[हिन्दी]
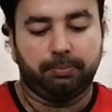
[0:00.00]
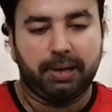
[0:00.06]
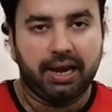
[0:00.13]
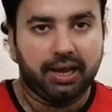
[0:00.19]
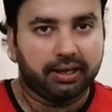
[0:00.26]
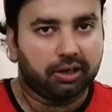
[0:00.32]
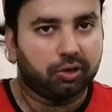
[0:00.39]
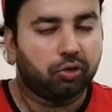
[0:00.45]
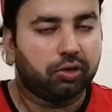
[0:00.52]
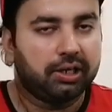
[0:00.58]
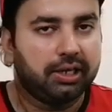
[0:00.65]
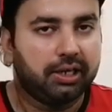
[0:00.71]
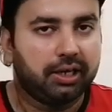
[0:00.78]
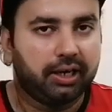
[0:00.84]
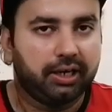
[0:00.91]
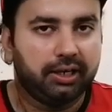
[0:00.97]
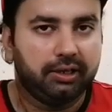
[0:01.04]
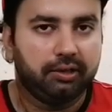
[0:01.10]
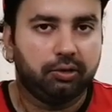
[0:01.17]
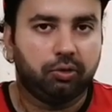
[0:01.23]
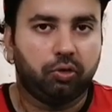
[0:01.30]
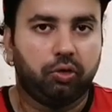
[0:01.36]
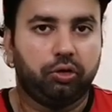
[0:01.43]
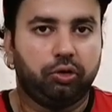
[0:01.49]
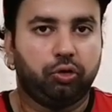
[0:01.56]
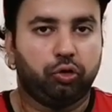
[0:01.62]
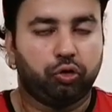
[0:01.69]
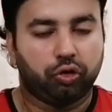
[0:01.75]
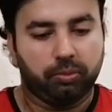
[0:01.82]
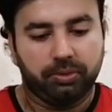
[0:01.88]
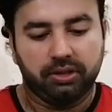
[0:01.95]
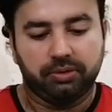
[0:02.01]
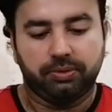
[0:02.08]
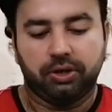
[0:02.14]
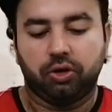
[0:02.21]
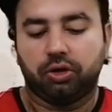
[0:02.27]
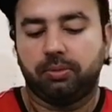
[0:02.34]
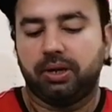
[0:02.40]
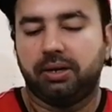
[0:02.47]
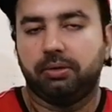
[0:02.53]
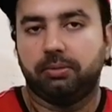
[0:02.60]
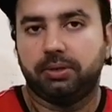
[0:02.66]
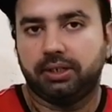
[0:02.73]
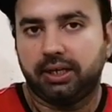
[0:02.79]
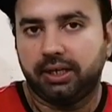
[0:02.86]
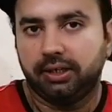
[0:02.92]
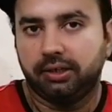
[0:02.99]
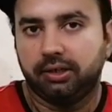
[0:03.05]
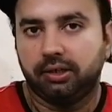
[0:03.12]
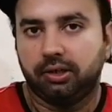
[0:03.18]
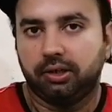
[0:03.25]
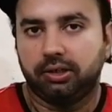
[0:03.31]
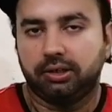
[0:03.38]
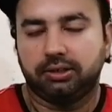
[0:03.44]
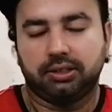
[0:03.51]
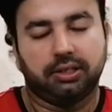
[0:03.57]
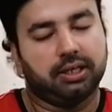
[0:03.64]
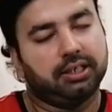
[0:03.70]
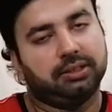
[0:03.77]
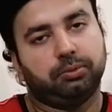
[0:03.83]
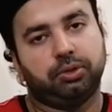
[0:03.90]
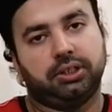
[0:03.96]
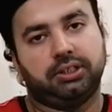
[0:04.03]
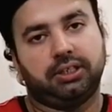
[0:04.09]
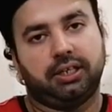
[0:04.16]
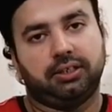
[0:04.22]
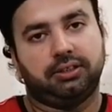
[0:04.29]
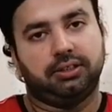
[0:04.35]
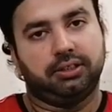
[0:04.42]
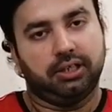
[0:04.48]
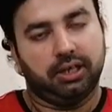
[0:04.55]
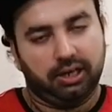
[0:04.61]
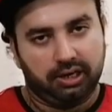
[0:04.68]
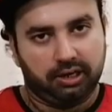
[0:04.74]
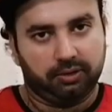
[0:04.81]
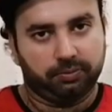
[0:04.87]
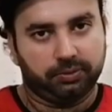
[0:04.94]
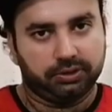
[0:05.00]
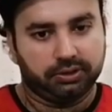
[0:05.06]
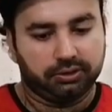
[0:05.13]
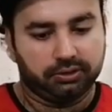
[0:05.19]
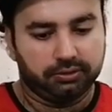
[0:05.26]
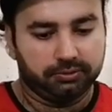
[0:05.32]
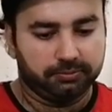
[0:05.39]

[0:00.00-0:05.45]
बेल आइकन को क्लिक करें और दोस्तों को भी इस वीडियो के बारे में बताएं इसके साथ ही मुझे इजाज़त दीजिए अल्लाह हाफिज़